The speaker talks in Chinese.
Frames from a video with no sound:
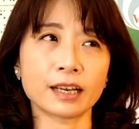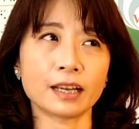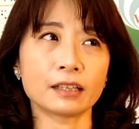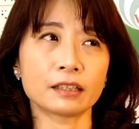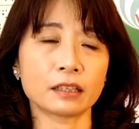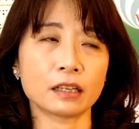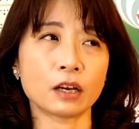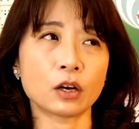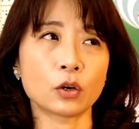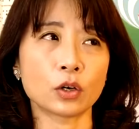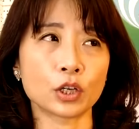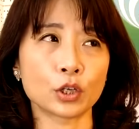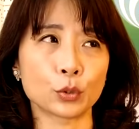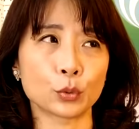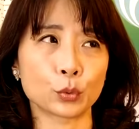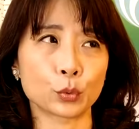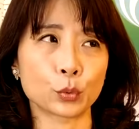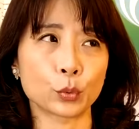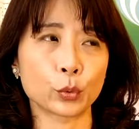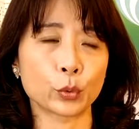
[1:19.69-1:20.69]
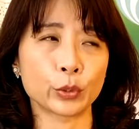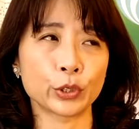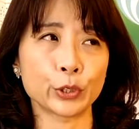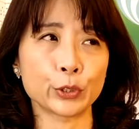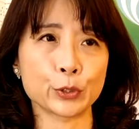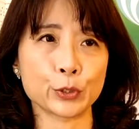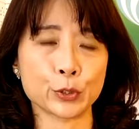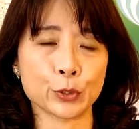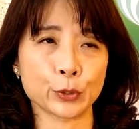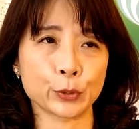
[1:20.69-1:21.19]
看到很多
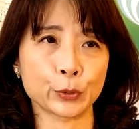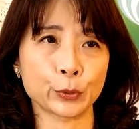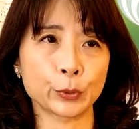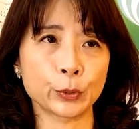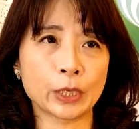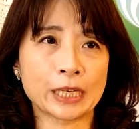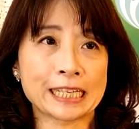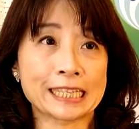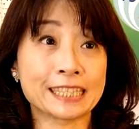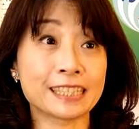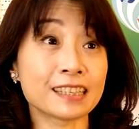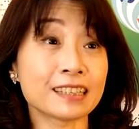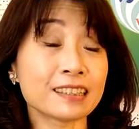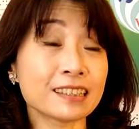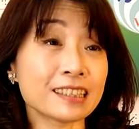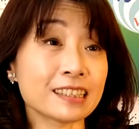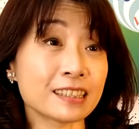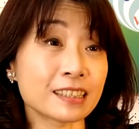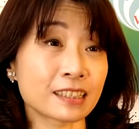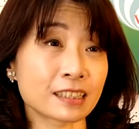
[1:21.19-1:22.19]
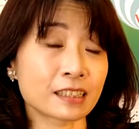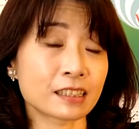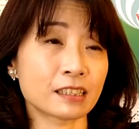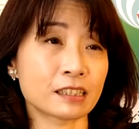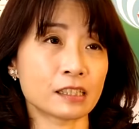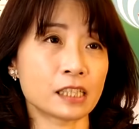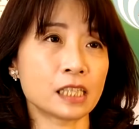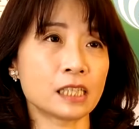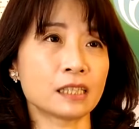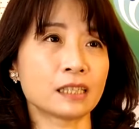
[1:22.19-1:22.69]
那种坚毅的
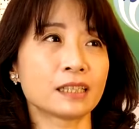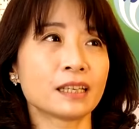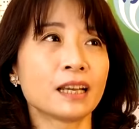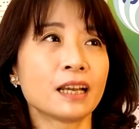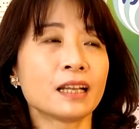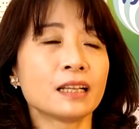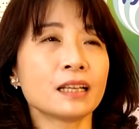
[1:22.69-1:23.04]
个性。